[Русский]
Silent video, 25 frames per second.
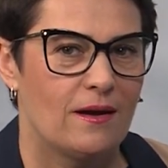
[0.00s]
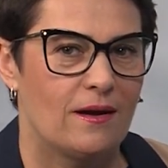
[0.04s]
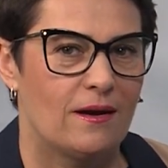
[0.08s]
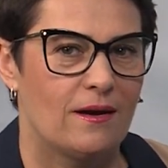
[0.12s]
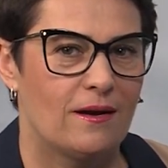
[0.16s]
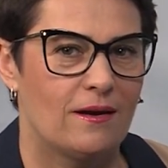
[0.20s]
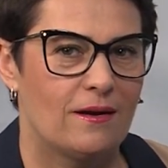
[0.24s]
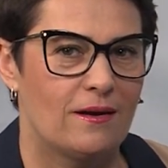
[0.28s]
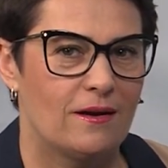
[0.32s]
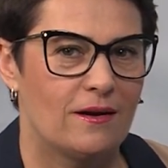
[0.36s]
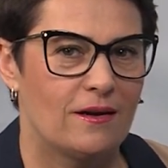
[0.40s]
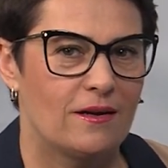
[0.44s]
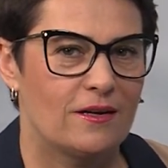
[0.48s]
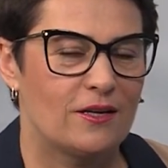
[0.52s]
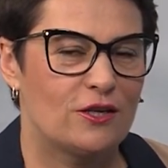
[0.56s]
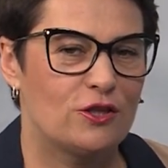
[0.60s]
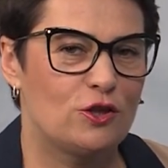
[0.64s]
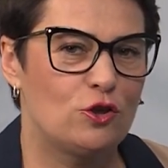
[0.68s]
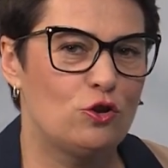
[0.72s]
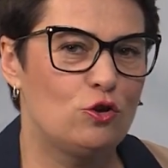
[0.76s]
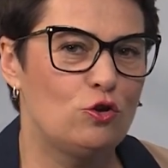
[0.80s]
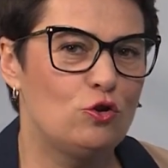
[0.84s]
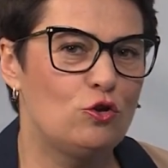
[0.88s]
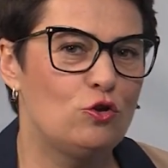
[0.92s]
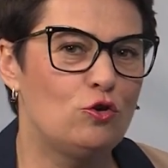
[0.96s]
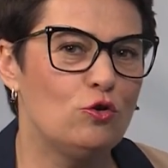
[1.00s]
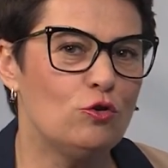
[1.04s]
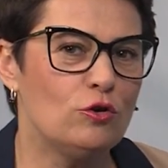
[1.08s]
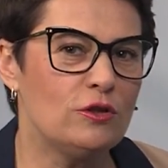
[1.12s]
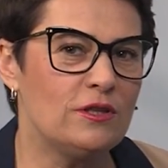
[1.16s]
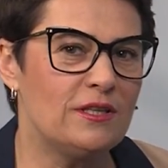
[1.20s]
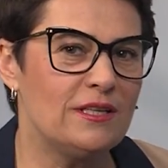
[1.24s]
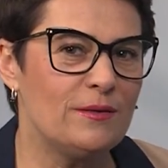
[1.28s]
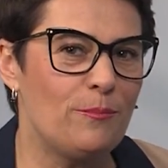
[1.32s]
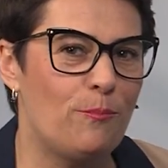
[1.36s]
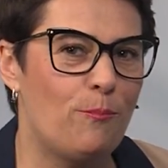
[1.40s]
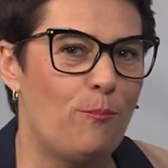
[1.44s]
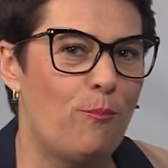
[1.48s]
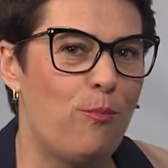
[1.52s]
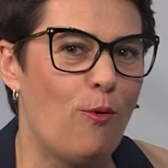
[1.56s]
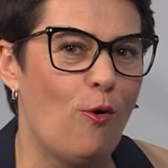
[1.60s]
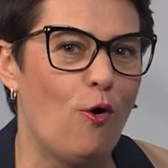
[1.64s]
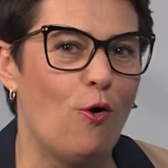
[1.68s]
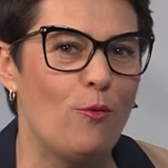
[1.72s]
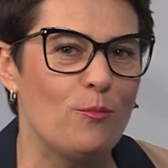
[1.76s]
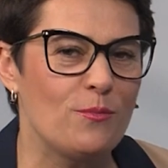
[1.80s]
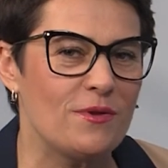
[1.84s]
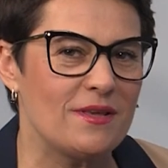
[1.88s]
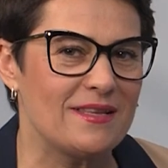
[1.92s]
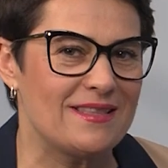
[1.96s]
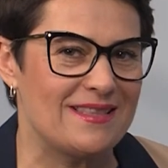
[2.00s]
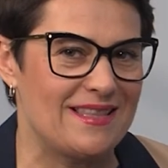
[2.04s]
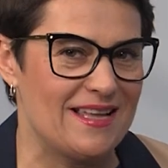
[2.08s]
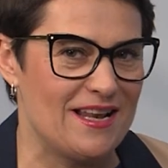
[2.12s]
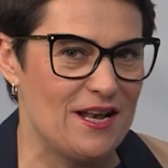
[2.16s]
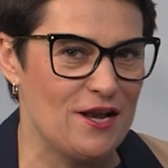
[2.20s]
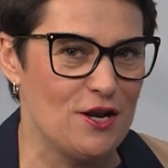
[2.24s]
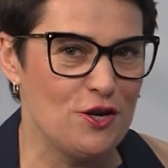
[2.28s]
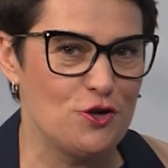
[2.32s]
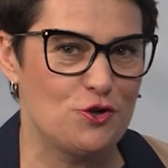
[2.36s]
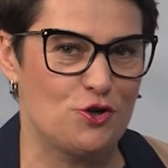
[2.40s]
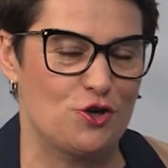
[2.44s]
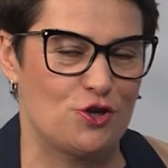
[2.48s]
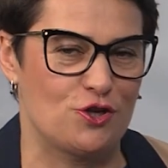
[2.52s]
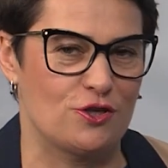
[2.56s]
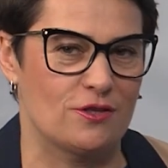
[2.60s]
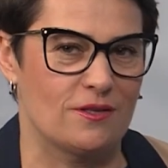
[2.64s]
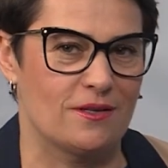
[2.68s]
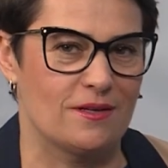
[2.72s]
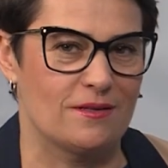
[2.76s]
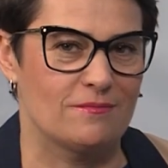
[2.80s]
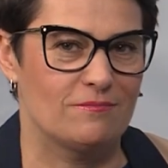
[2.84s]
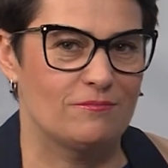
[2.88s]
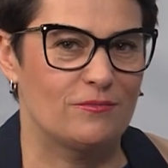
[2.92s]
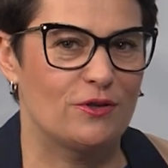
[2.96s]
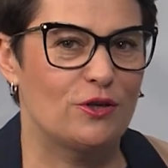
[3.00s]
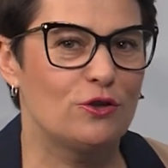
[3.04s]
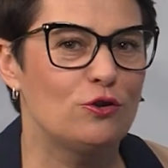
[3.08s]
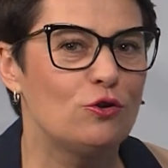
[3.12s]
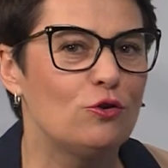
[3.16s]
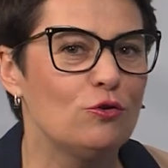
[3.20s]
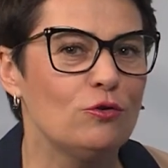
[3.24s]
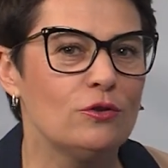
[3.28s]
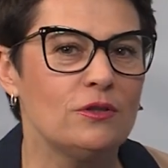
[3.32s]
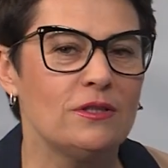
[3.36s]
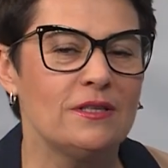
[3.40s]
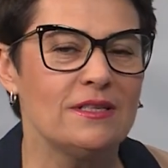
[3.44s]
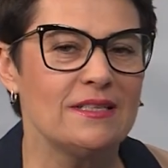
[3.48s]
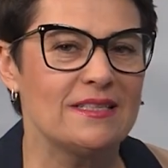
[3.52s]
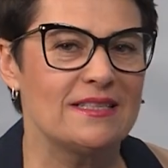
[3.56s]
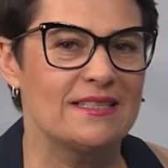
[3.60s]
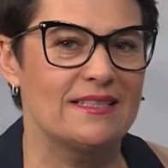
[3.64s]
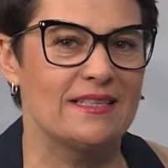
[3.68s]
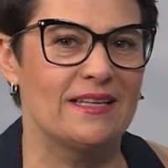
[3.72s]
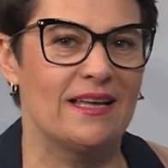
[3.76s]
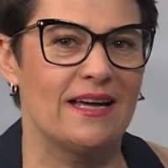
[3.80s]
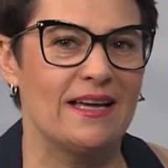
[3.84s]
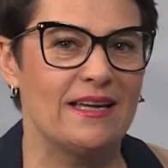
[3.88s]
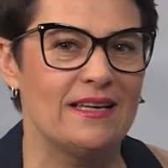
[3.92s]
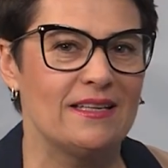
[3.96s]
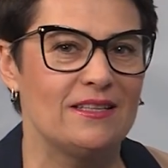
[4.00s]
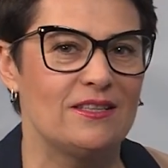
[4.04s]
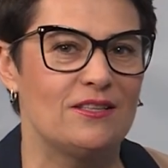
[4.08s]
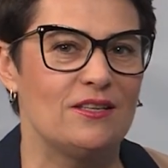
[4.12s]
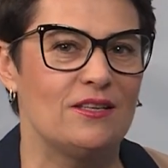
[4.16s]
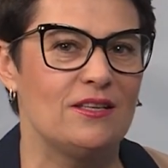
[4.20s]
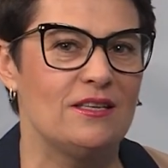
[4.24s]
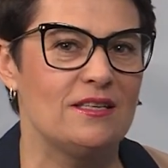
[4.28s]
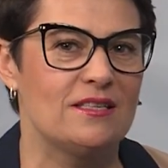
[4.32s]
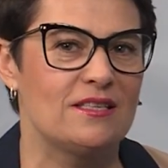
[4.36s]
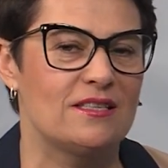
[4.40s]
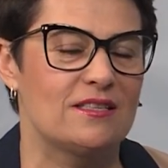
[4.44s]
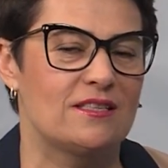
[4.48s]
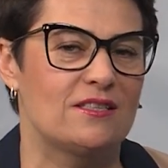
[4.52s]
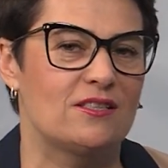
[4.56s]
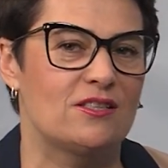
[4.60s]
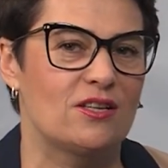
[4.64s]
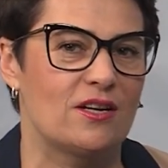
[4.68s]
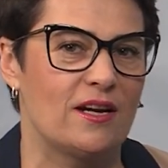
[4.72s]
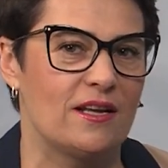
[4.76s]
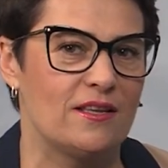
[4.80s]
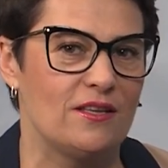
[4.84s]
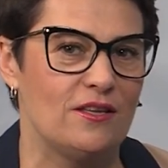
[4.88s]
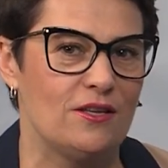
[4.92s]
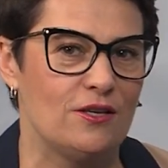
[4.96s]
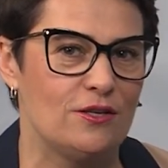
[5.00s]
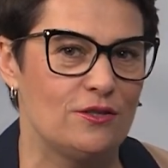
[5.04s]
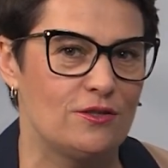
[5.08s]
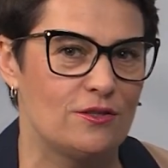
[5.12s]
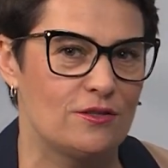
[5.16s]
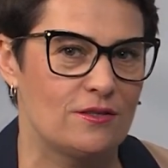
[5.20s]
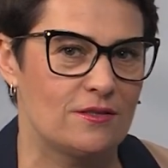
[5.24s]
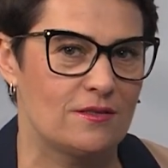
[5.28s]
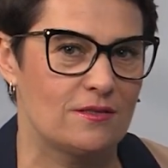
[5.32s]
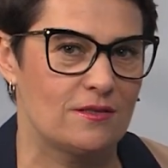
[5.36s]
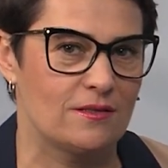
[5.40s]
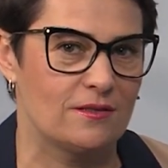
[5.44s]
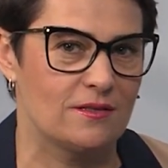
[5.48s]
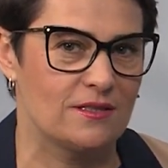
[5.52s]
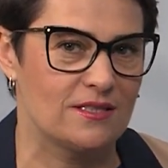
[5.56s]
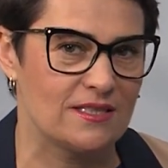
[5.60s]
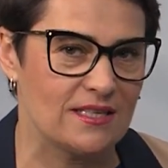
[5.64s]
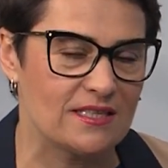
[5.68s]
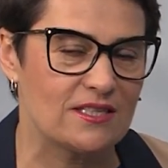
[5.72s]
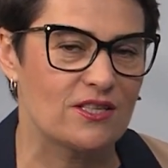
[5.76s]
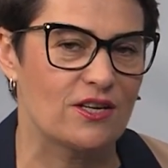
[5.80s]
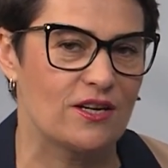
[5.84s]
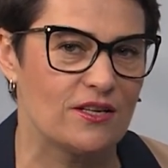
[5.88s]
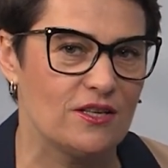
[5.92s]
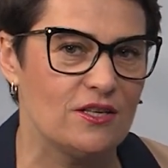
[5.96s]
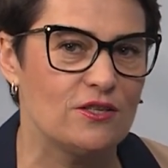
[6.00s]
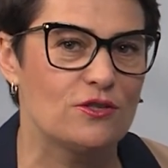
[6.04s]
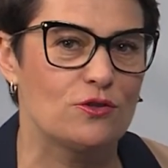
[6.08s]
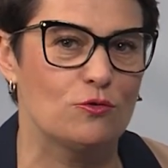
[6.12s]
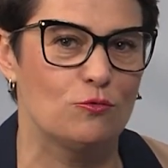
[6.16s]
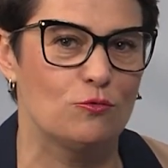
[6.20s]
А, кто-то помнит лично, кто-то знает из страниц, со страниц